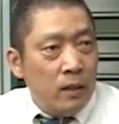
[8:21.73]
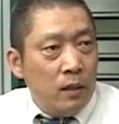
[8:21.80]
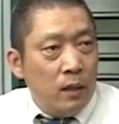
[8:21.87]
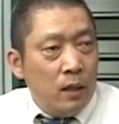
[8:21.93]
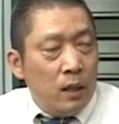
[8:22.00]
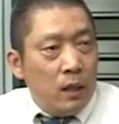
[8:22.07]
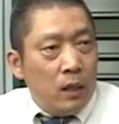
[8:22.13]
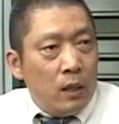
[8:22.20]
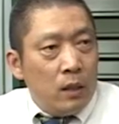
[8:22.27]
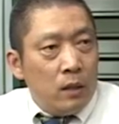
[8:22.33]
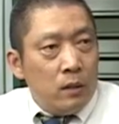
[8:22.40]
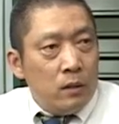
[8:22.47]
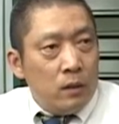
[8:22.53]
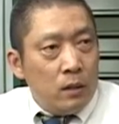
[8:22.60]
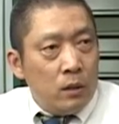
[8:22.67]

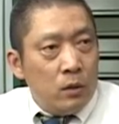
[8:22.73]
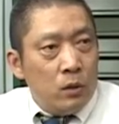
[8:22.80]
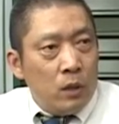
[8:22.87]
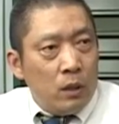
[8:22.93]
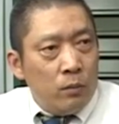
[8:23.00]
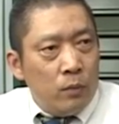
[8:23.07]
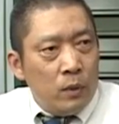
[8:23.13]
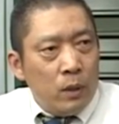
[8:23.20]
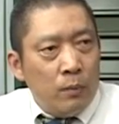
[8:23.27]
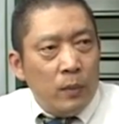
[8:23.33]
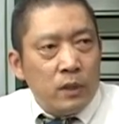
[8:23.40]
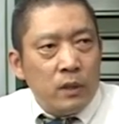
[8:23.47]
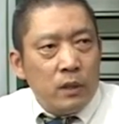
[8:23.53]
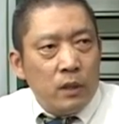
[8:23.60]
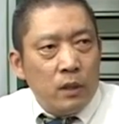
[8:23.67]
那么
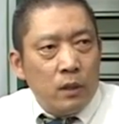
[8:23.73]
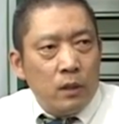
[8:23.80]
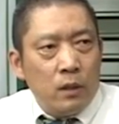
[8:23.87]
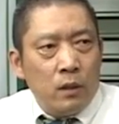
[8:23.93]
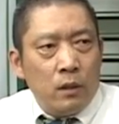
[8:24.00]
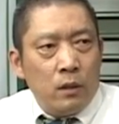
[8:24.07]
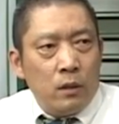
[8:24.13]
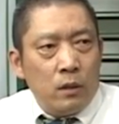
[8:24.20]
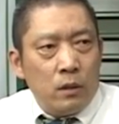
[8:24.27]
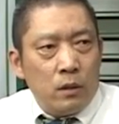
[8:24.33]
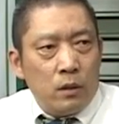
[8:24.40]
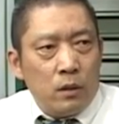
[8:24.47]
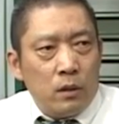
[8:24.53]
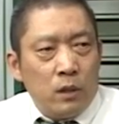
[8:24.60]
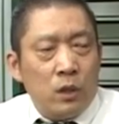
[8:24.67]
这些个这倒是蛮
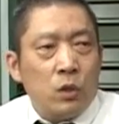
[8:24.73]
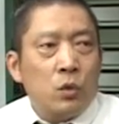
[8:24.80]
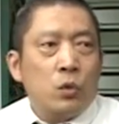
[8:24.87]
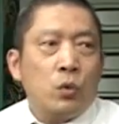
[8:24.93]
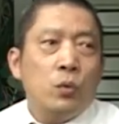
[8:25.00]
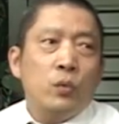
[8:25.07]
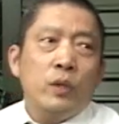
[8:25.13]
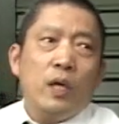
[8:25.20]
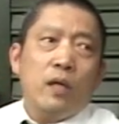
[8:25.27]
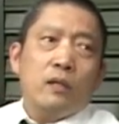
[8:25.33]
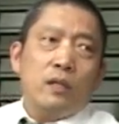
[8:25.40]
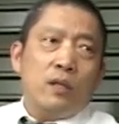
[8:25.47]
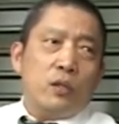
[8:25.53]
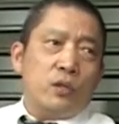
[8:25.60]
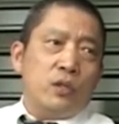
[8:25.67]
奇怪的哈。同样
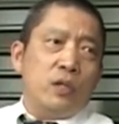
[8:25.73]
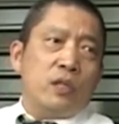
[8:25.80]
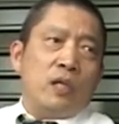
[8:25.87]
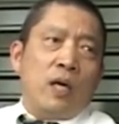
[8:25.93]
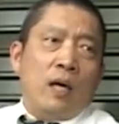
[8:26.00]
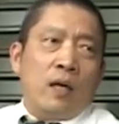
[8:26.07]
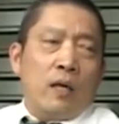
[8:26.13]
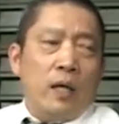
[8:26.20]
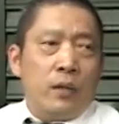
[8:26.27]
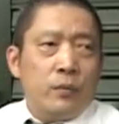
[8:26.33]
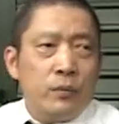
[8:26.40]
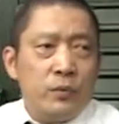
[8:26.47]
在那设厂开公